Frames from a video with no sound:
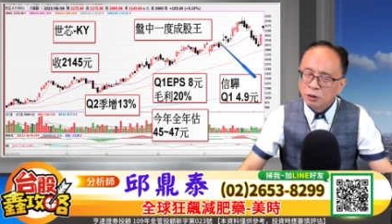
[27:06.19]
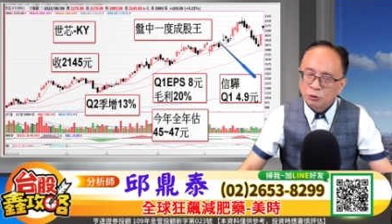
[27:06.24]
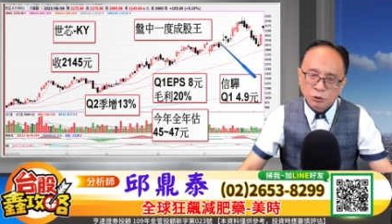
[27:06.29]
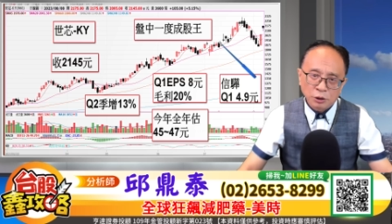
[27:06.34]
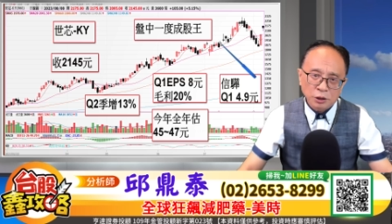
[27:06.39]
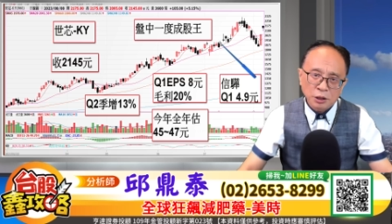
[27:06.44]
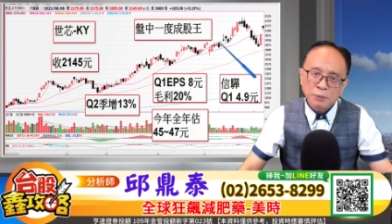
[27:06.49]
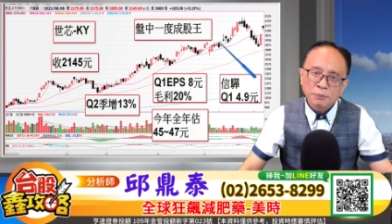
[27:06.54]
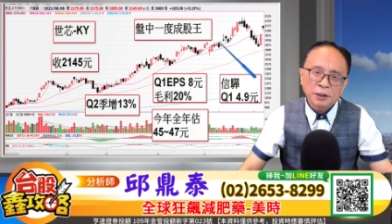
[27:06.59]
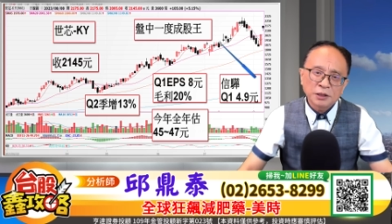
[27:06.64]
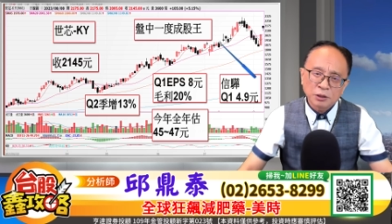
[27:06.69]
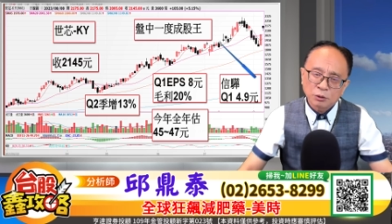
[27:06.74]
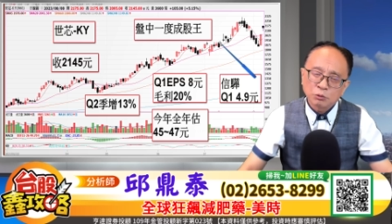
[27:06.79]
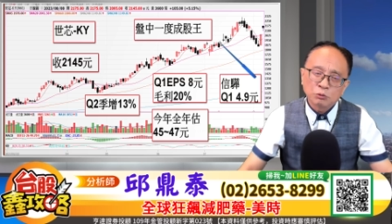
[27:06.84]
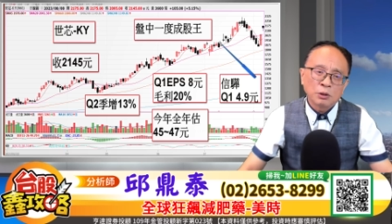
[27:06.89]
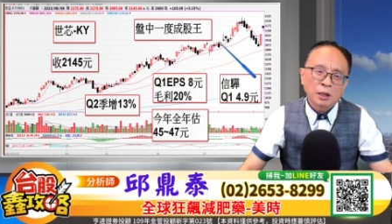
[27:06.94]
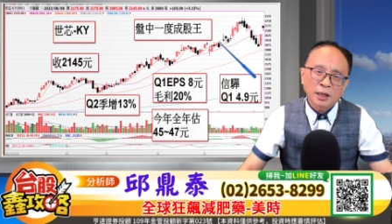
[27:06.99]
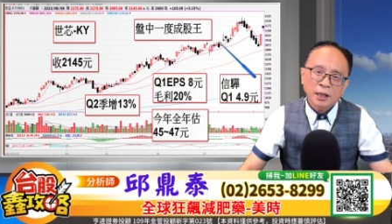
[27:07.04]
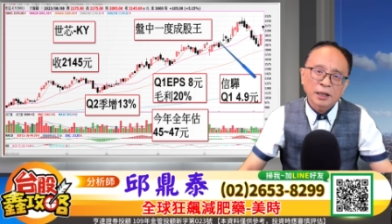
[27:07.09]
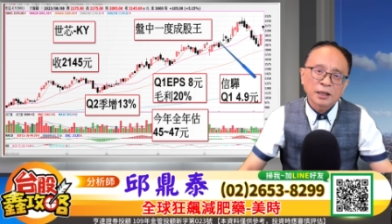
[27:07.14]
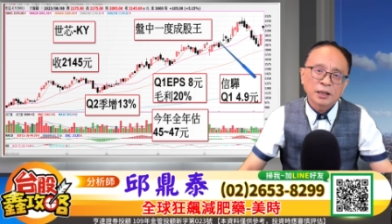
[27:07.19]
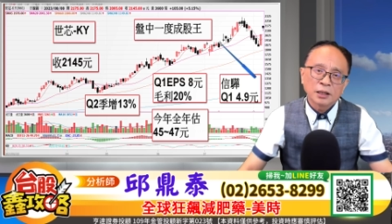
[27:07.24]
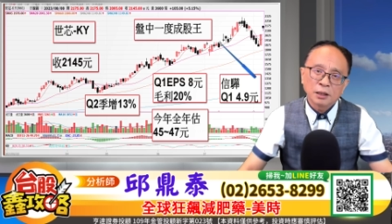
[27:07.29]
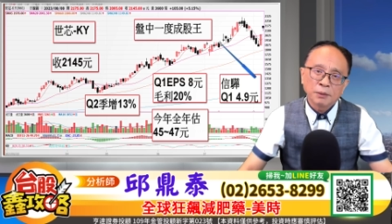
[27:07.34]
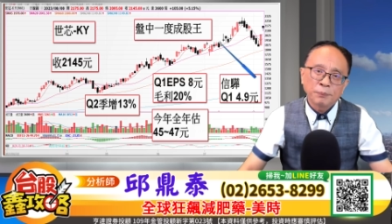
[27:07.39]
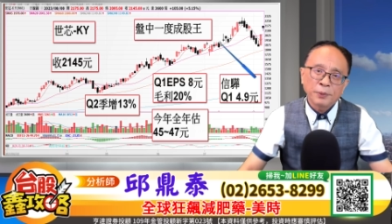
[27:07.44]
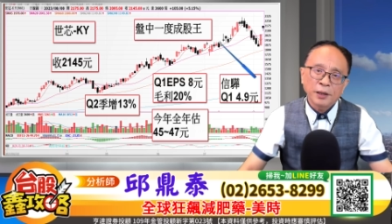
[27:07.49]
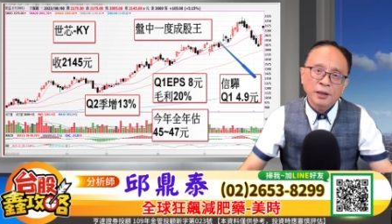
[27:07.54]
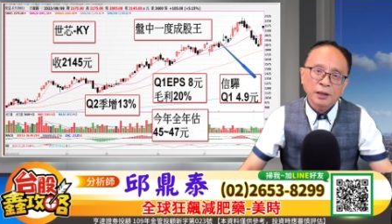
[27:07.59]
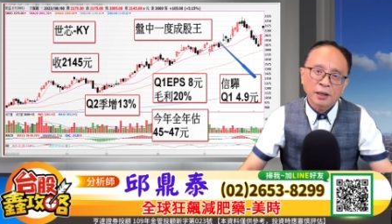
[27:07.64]
最起码是股王，盖可
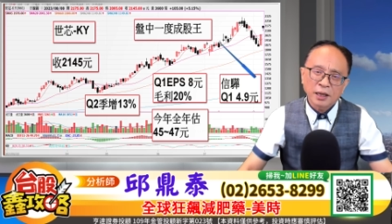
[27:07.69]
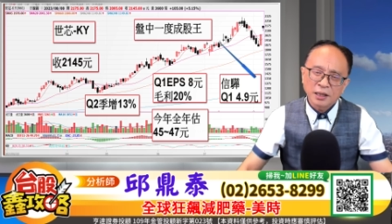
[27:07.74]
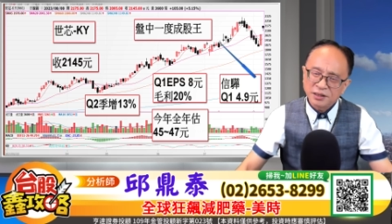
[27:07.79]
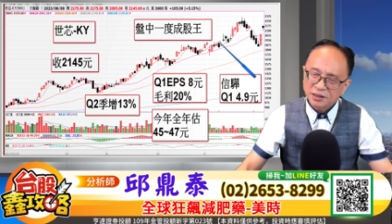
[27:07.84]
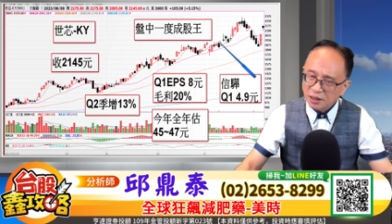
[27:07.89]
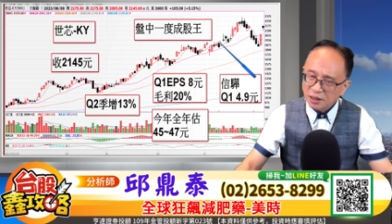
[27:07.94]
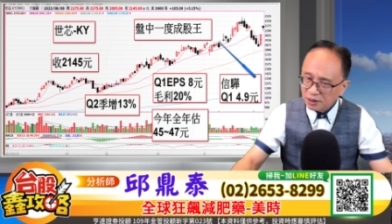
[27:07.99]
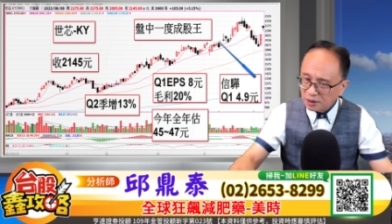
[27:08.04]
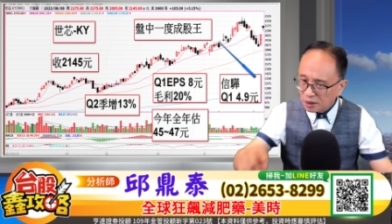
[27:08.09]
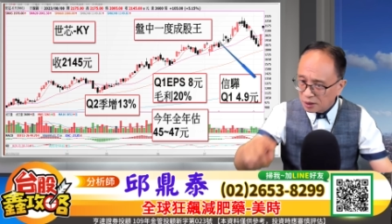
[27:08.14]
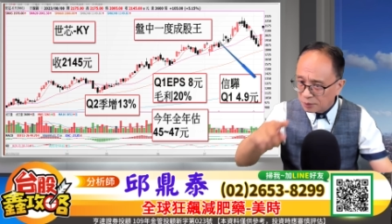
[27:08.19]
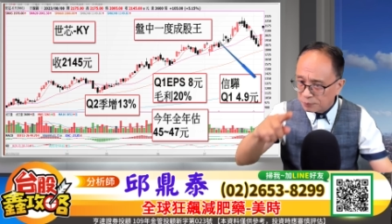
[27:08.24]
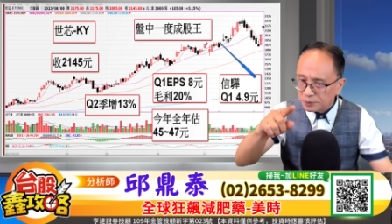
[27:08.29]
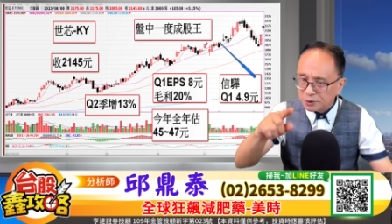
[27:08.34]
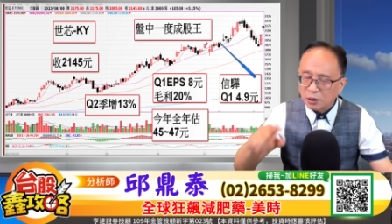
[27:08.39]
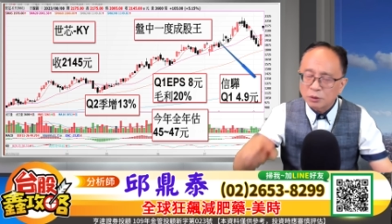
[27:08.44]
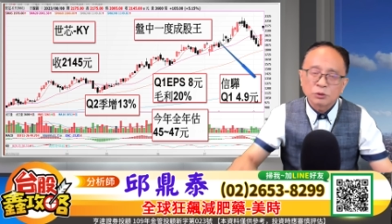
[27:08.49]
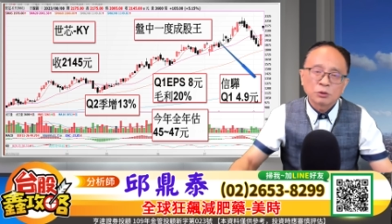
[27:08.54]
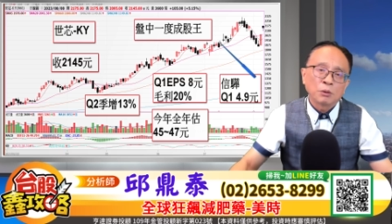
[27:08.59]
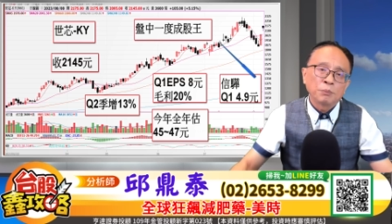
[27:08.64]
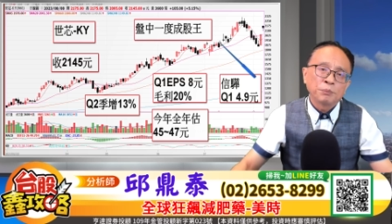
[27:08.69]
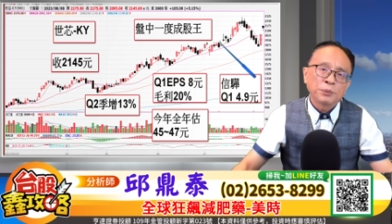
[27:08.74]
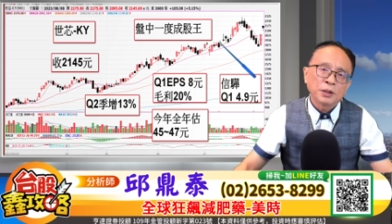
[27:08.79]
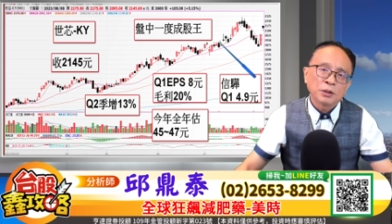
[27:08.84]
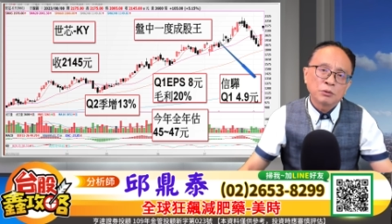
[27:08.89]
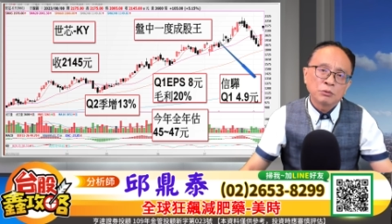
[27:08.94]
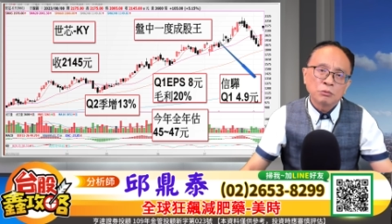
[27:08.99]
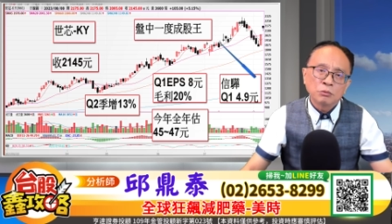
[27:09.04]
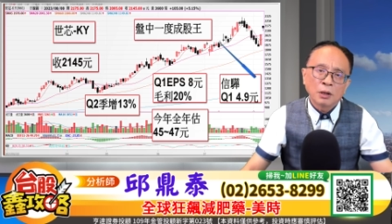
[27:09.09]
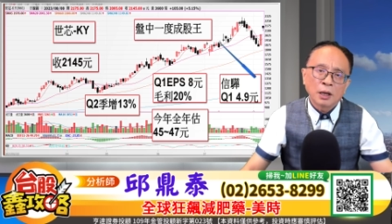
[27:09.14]
悲了。看谁跌的比较重变
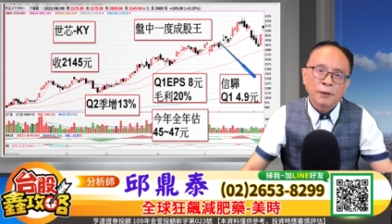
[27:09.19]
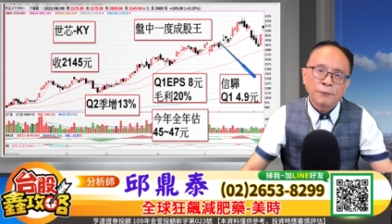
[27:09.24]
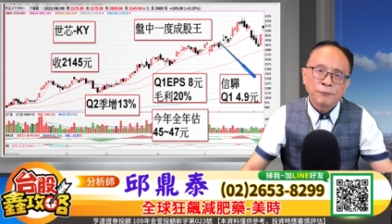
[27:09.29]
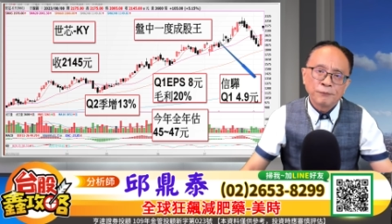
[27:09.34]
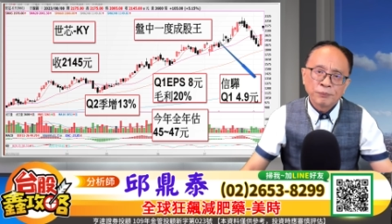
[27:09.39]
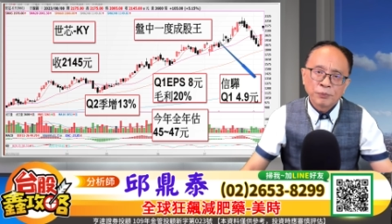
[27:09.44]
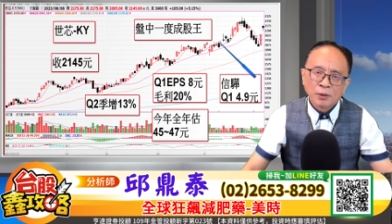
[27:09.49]
股王，